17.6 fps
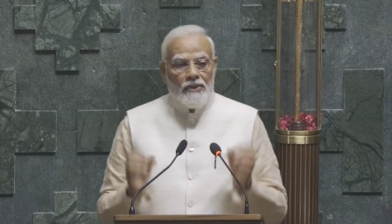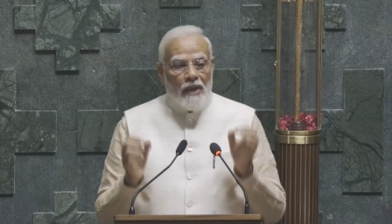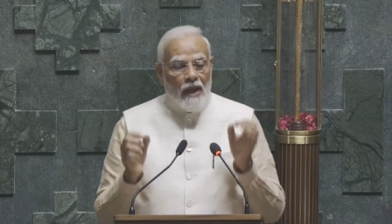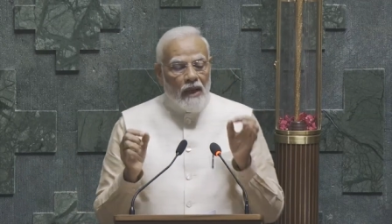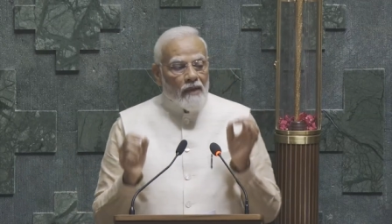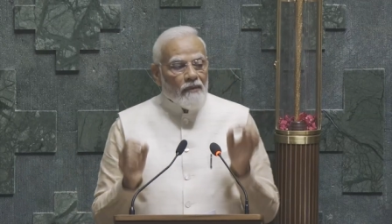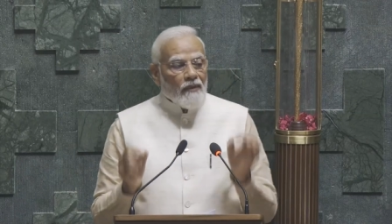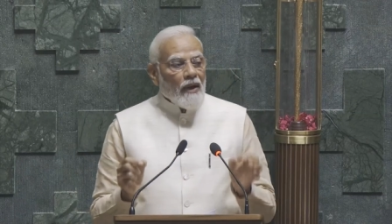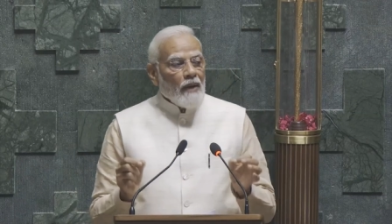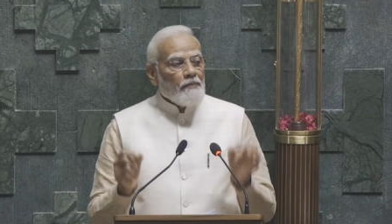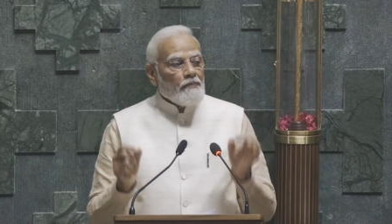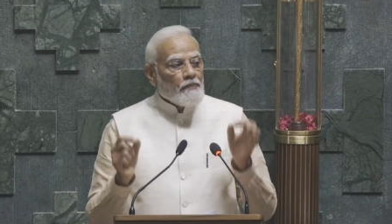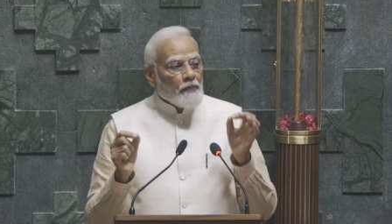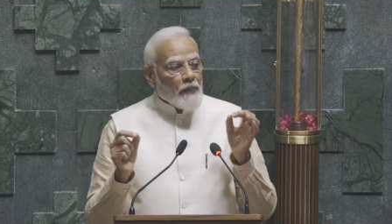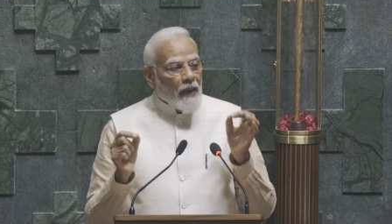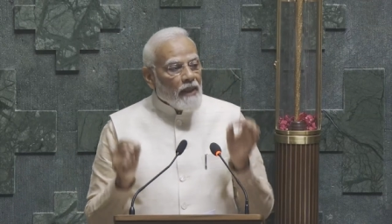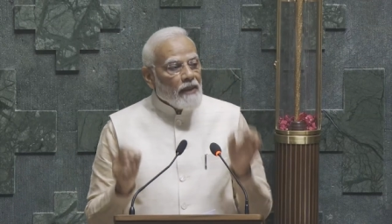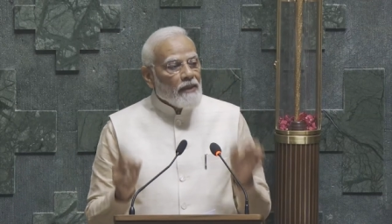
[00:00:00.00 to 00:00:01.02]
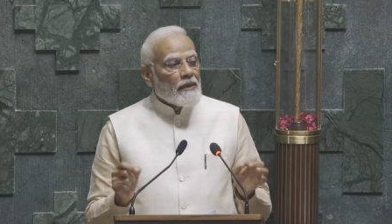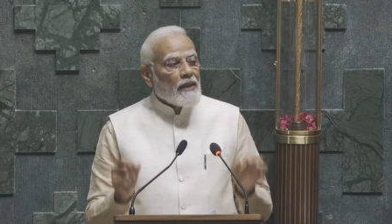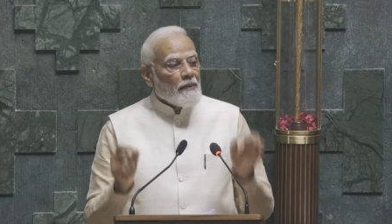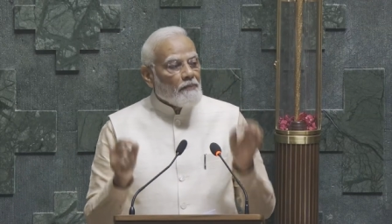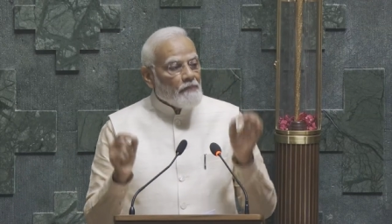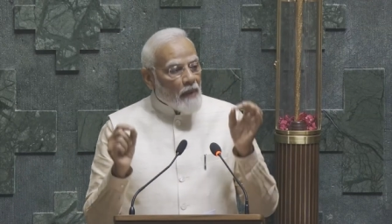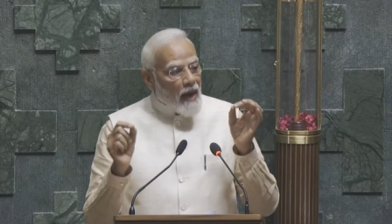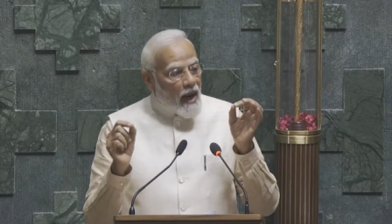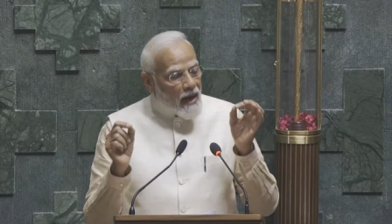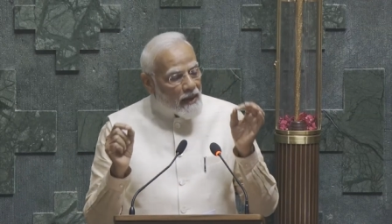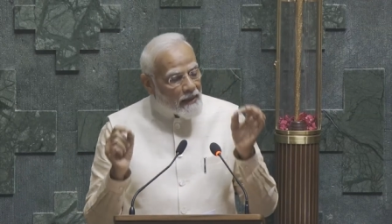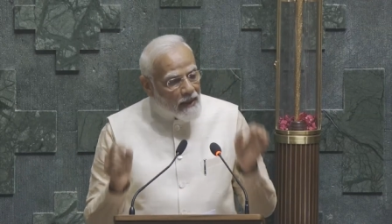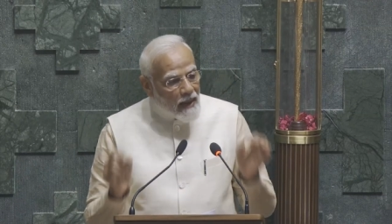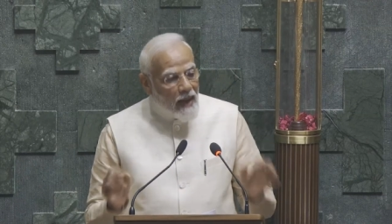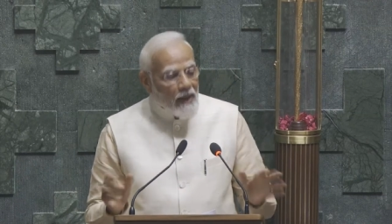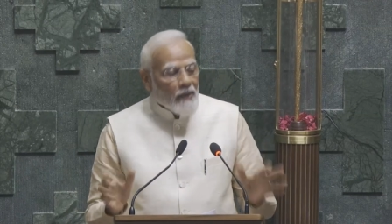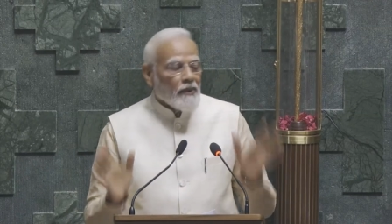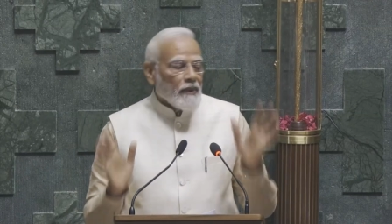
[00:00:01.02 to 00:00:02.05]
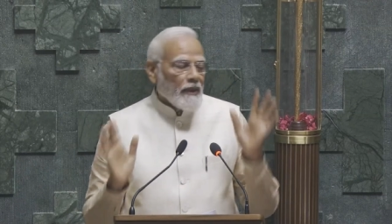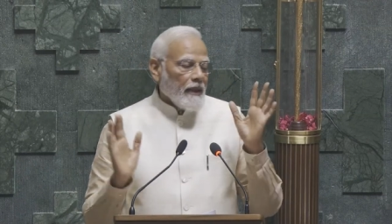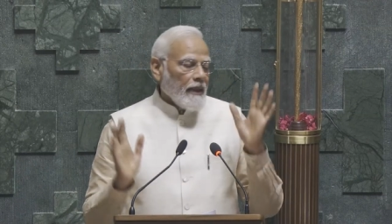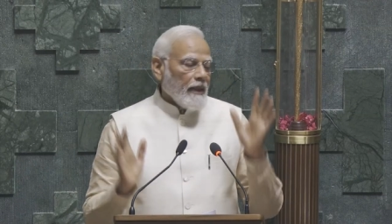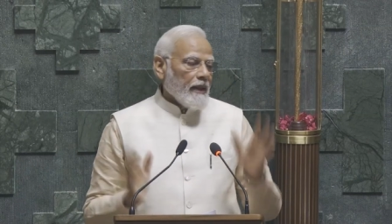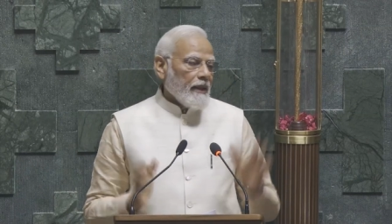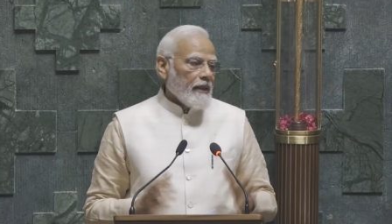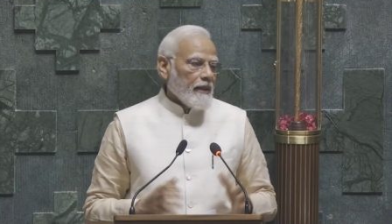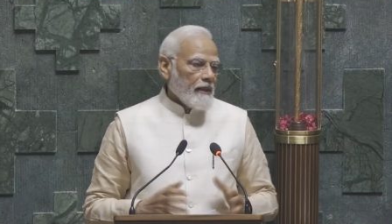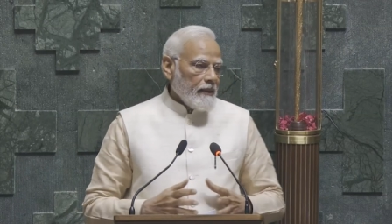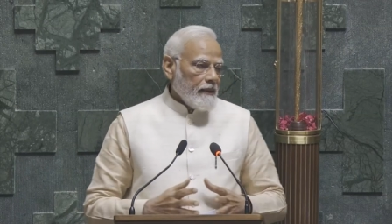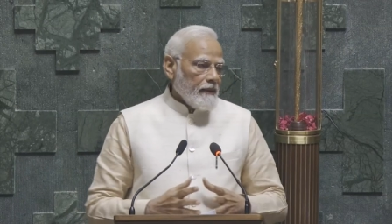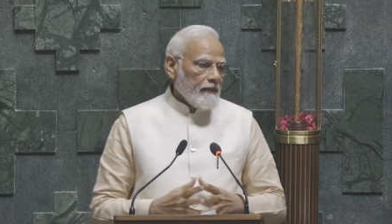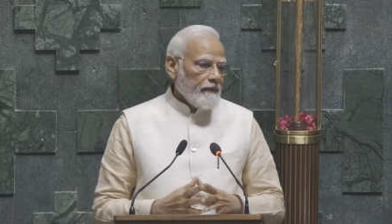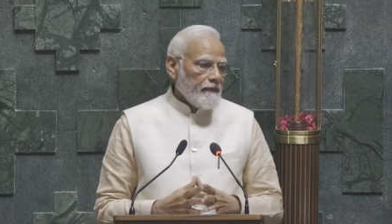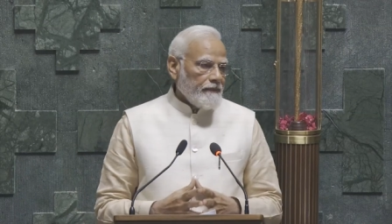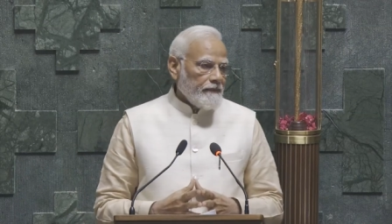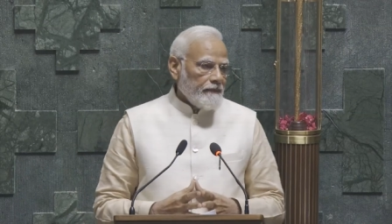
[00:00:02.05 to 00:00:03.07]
அனைத்து சமய பிரார்த்தனை நிகழ்த்தப்பட்டது